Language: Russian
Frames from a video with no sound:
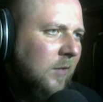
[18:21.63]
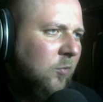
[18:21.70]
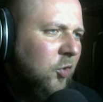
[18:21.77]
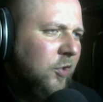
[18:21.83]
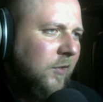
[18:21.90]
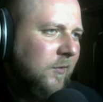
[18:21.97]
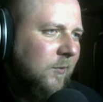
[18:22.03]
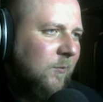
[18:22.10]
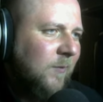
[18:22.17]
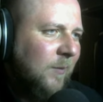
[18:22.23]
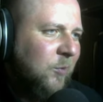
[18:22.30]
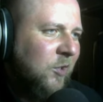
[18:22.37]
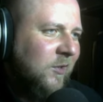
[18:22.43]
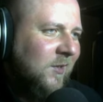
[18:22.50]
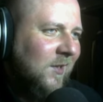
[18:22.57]
да, так можно
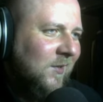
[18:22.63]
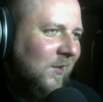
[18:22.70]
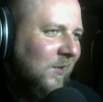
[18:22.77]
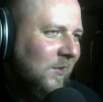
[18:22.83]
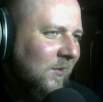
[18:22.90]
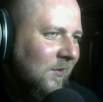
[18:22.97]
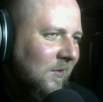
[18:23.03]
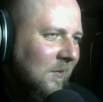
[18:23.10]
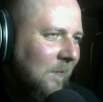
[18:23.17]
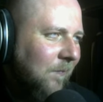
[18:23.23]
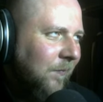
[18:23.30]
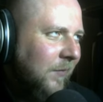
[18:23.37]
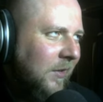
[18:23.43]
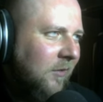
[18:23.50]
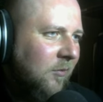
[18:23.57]
вообще сказать.
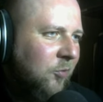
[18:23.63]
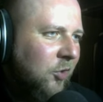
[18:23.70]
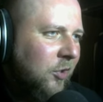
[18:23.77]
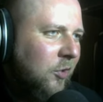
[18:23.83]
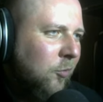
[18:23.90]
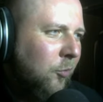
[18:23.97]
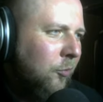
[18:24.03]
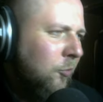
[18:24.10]
Я вообще не